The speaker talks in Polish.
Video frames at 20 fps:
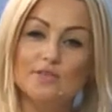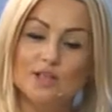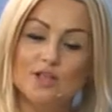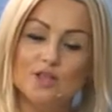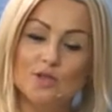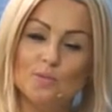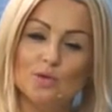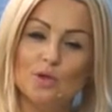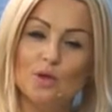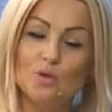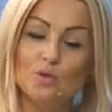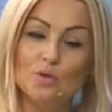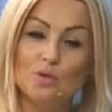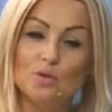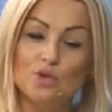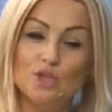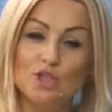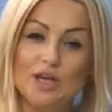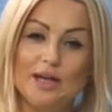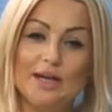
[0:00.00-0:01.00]
w naszym
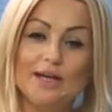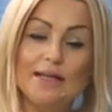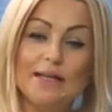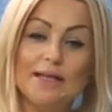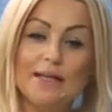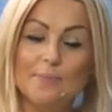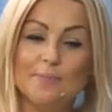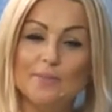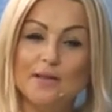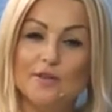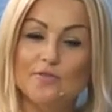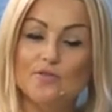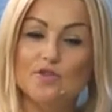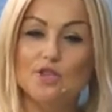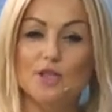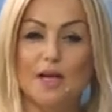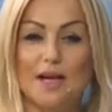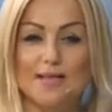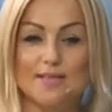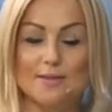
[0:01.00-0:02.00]
konkursie
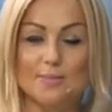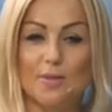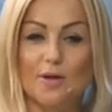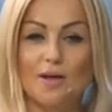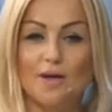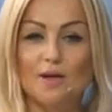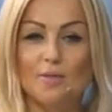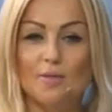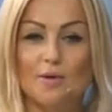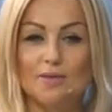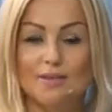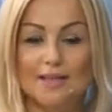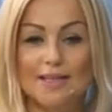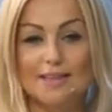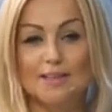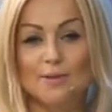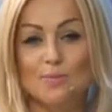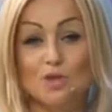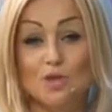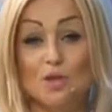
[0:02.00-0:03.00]
pierwszy raz. Polegał on
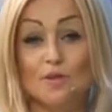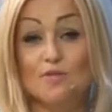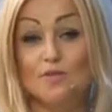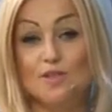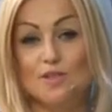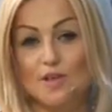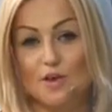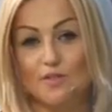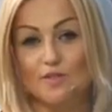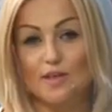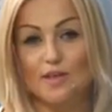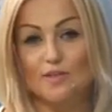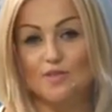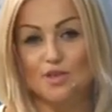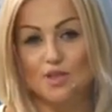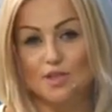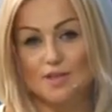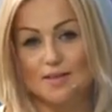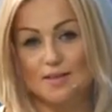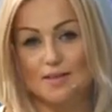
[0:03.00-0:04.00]
na tym, że widzowie,
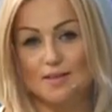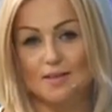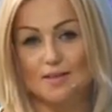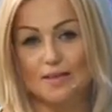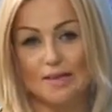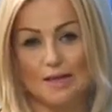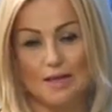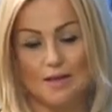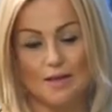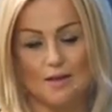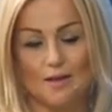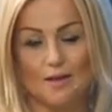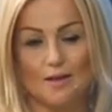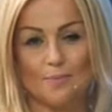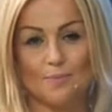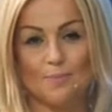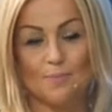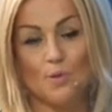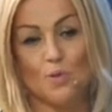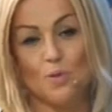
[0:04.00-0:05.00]
wszyscy
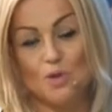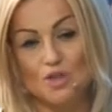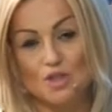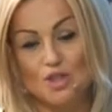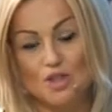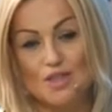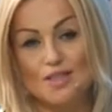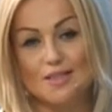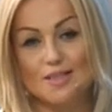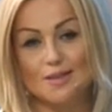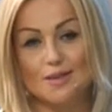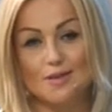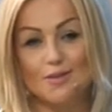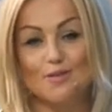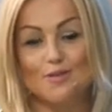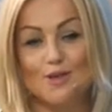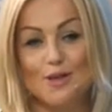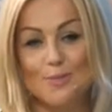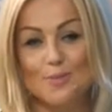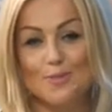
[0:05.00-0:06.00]
e, miłośnicy
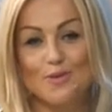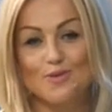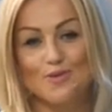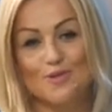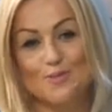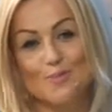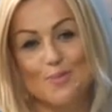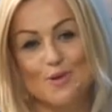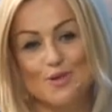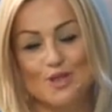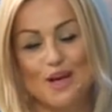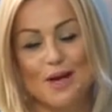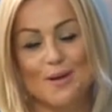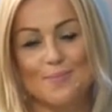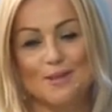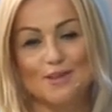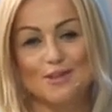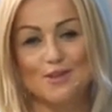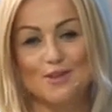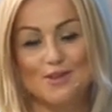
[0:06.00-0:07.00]
filmów, może
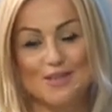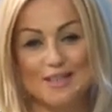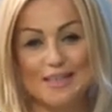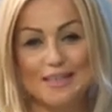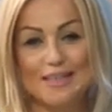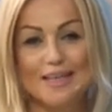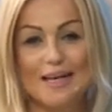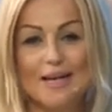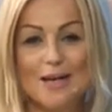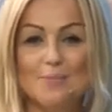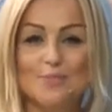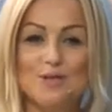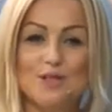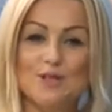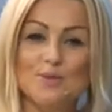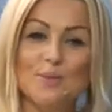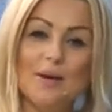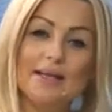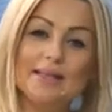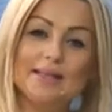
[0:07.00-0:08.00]
amatorskich,
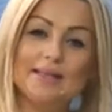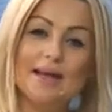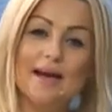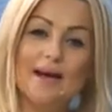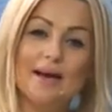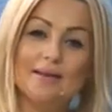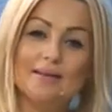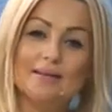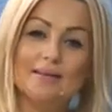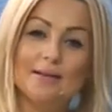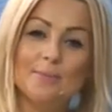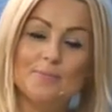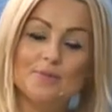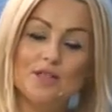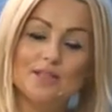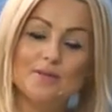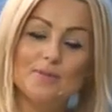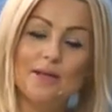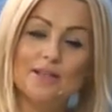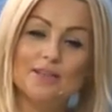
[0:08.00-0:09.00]
przesłali, na, e,
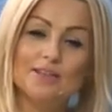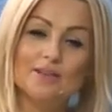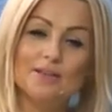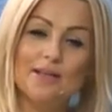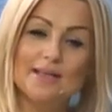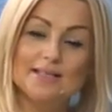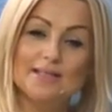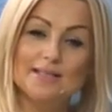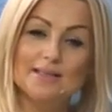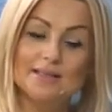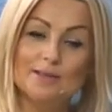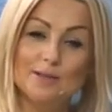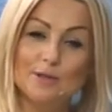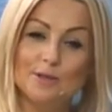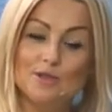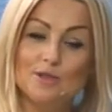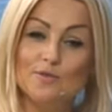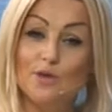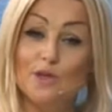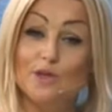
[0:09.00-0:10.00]
przesłali do nas
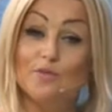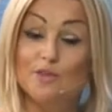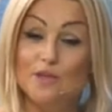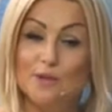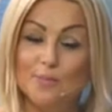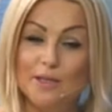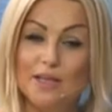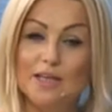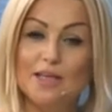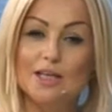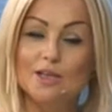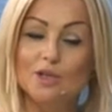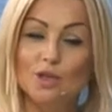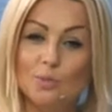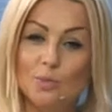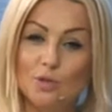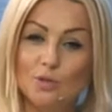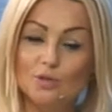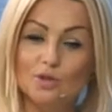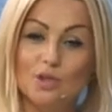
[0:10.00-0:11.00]
e, swoje filmiki
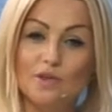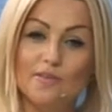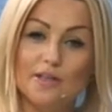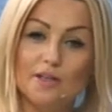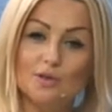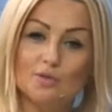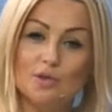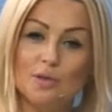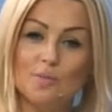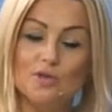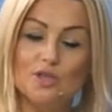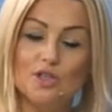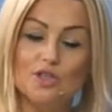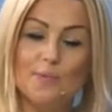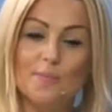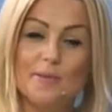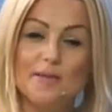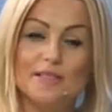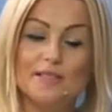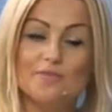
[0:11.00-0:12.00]
jednominutowe, które
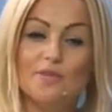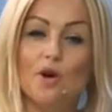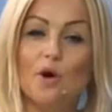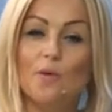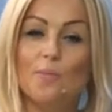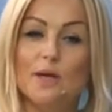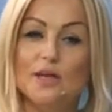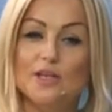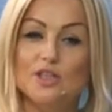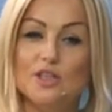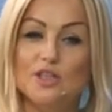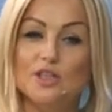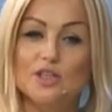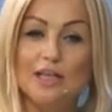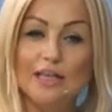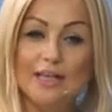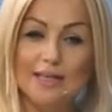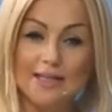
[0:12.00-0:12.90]
możecie Państwo obejrzeć